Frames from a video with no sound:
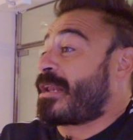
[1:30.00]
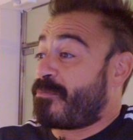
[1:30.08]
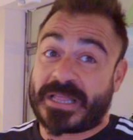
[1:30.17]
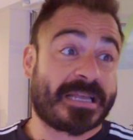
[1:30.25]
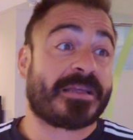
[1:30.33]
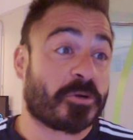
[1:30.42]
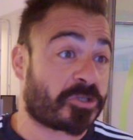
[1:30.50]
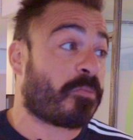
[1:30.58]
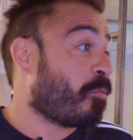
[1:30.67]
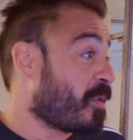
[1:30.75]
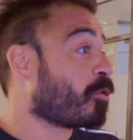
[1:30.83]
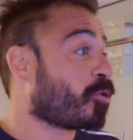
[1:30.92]
de repente nos
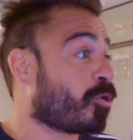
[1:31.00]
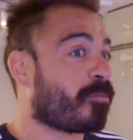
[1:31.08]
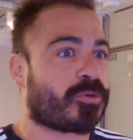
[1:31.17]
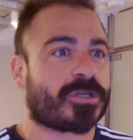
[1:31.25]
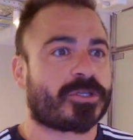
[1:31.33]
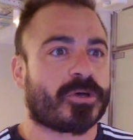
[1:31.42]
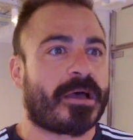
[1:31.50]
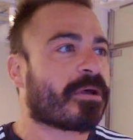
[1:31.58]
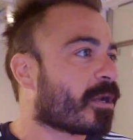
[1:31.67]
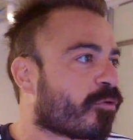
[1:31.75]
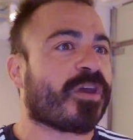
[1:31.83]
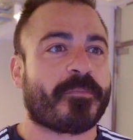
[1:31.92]
hemos mirado todos y hemos dicho, a ver,
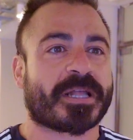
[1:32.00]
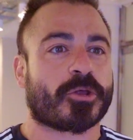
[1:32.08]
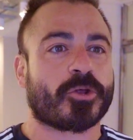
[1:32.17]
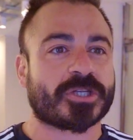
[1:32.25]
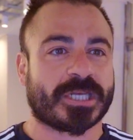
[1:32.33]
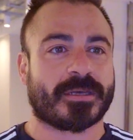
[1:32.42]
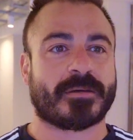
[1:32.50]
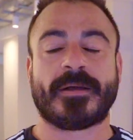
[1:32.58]
nos flipa todo sí,